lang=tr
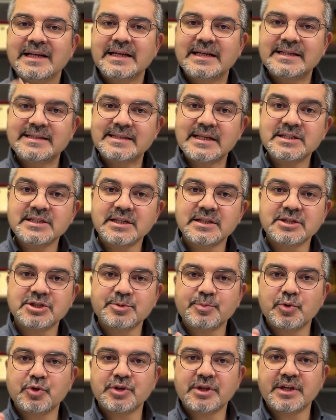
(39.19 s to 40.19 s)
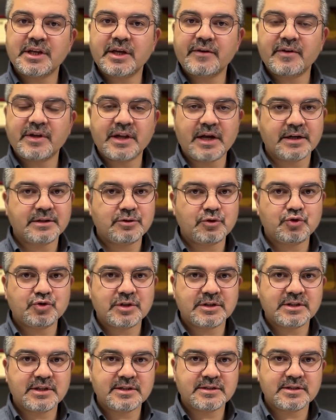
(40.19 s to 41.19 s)
kısa çalışma ödeneği ve nakdi
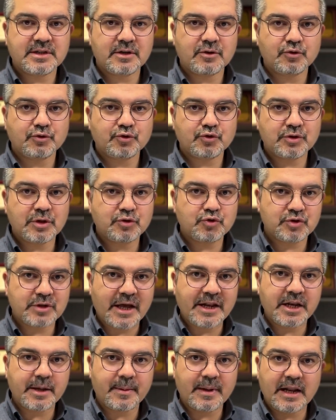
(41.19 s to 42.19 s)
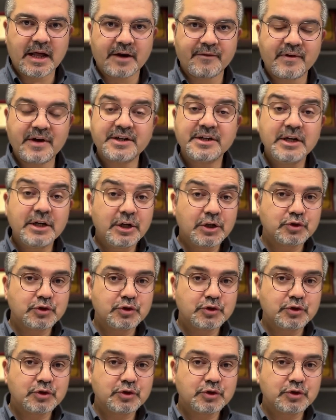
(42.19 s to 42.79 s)
ücret desteği konusunda düzenlemeler var.